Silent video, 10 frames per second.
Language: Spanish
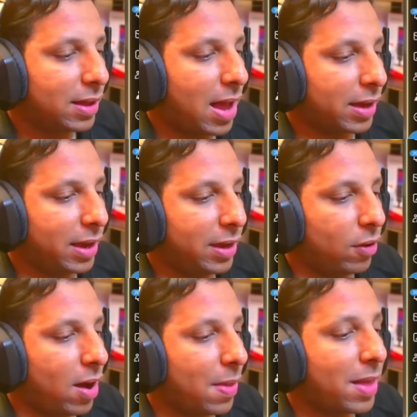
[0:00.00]
Aquí,
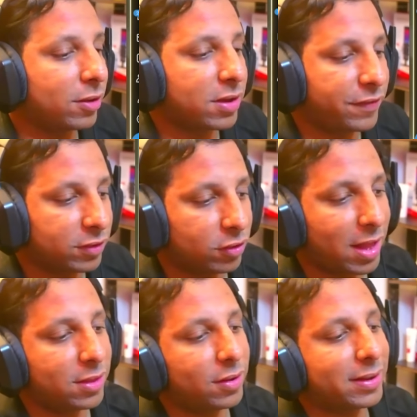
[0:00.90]
hojas datos, Jefferson
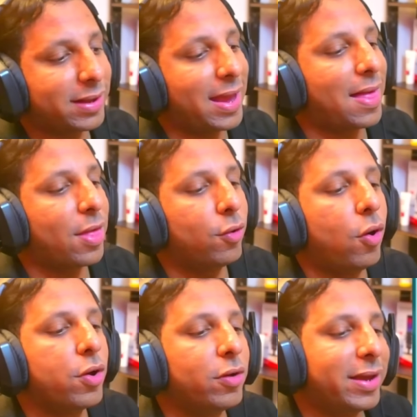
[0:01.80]
Soteldo, que ha dado
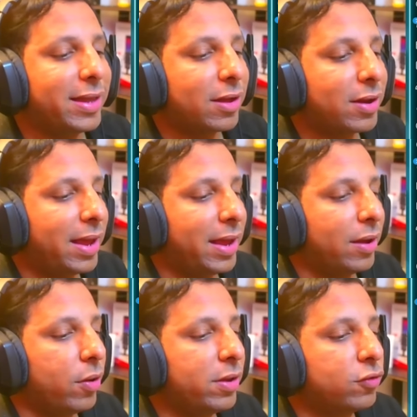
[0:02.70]
hoy y quitan eh,
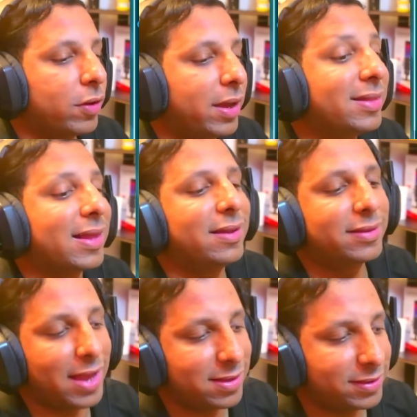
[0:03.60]
hoy su quinta
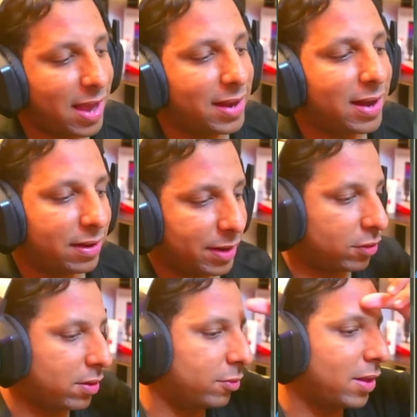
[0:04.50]
asistencia en las
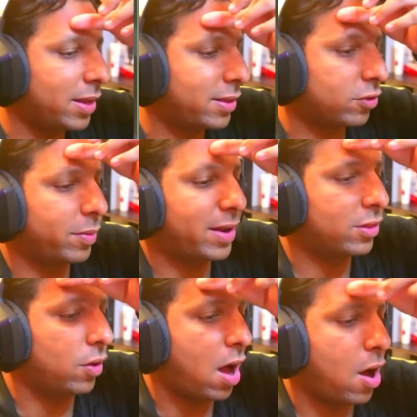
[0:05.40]
eliminatorias mundialistas,
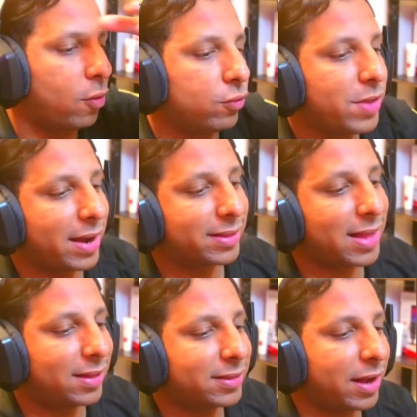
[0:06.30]
superando a
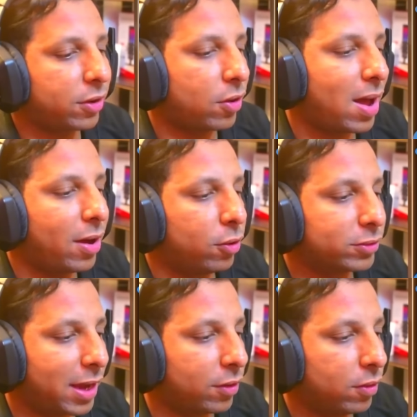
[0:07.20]
Udartante Roja
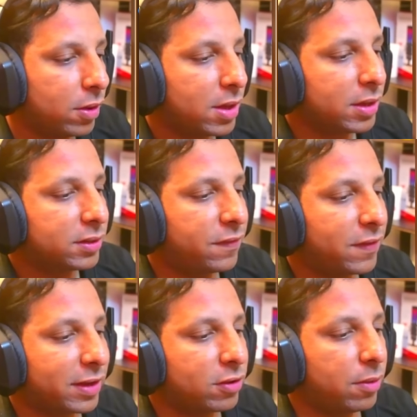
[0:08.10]
Otero. Cifra
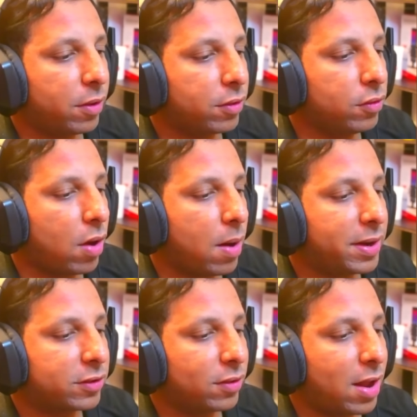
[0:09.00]
que son los un jugador
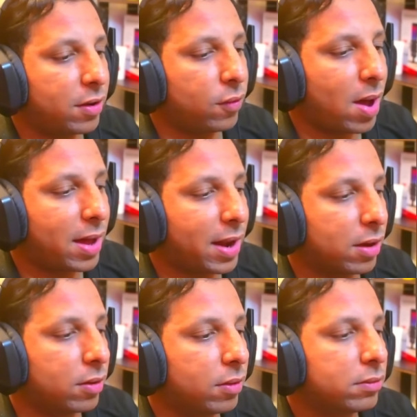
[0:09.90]
venezolano Juan
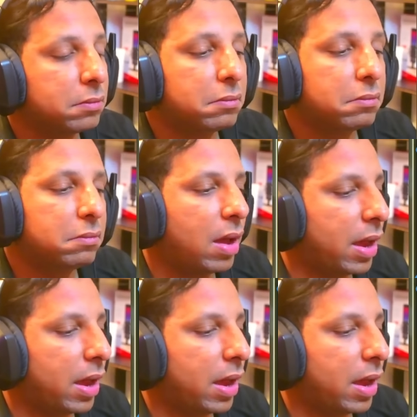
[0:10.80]
Arango. Bueno.